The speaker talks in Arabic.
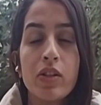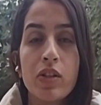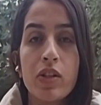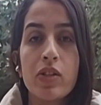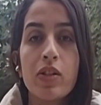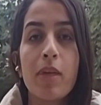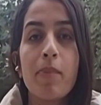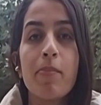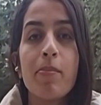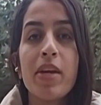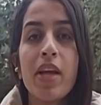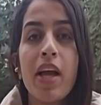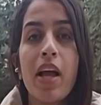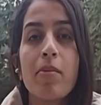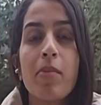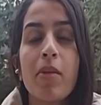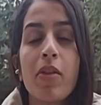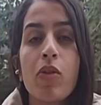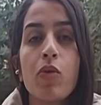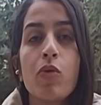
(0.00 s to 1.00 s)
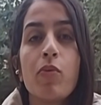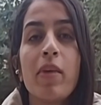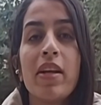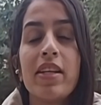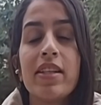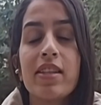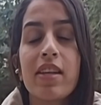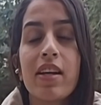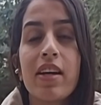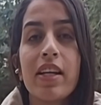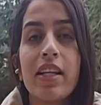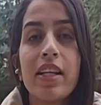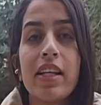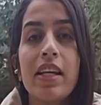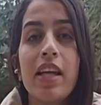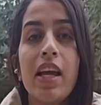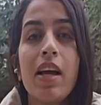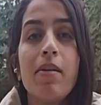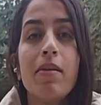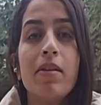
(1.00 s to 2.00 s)
تسميها المنظومة
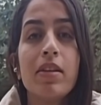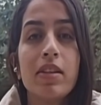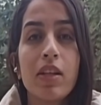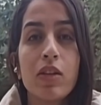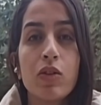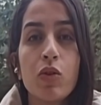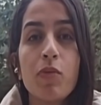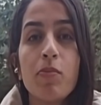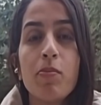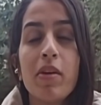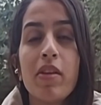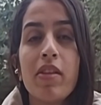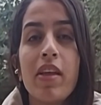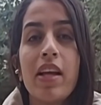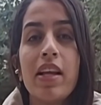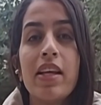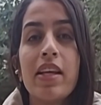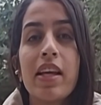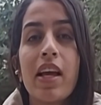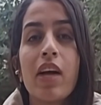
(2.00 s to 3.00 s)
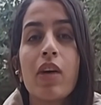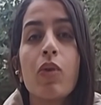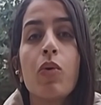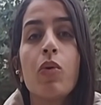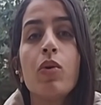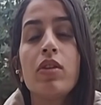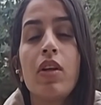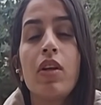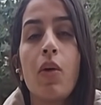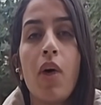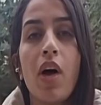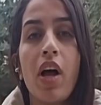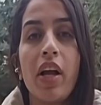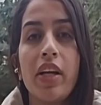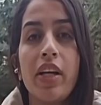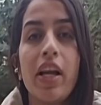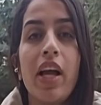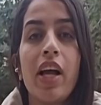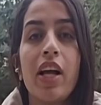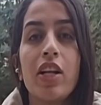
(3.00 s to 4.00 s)
الإسرائيلية تضم بذلك كل
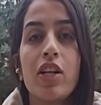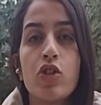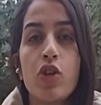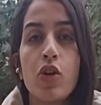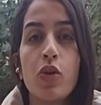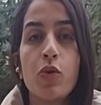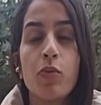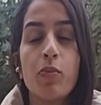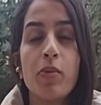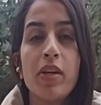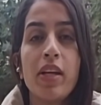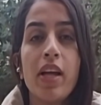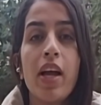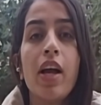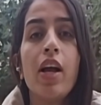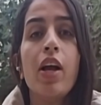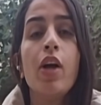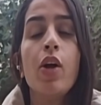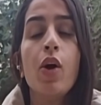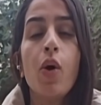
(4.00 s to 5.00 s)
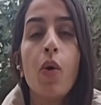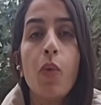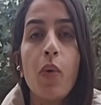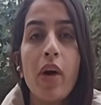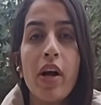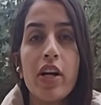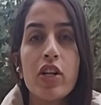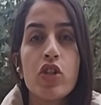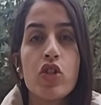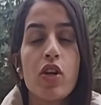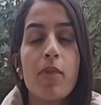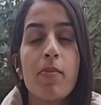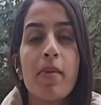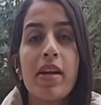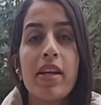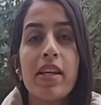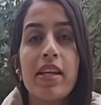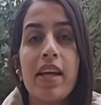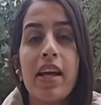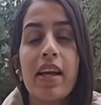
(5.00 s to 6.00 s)
ضواحيها الجنوبية
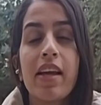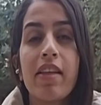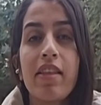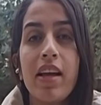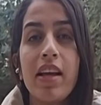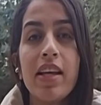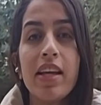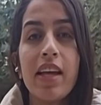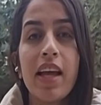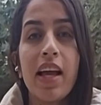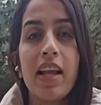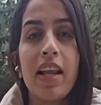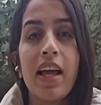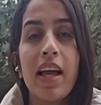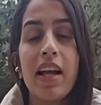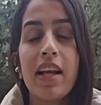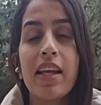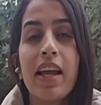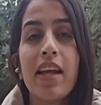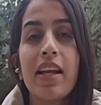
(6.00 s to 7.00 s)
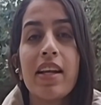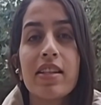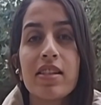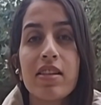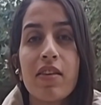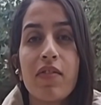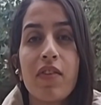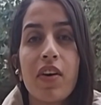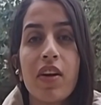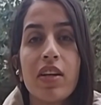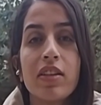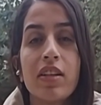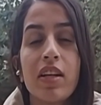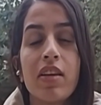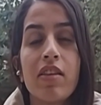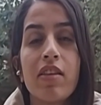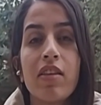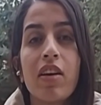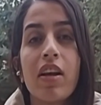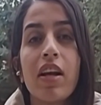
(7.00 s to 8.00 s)
والشمالية كذلك الحال كانت صفارات
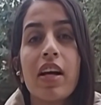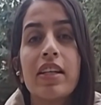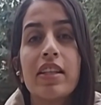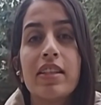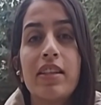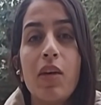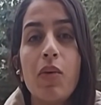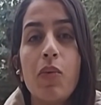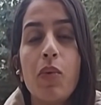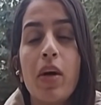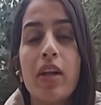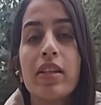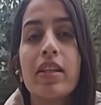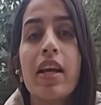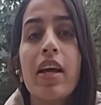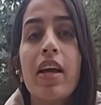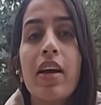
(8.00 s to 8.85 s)
الإنذار قد دوت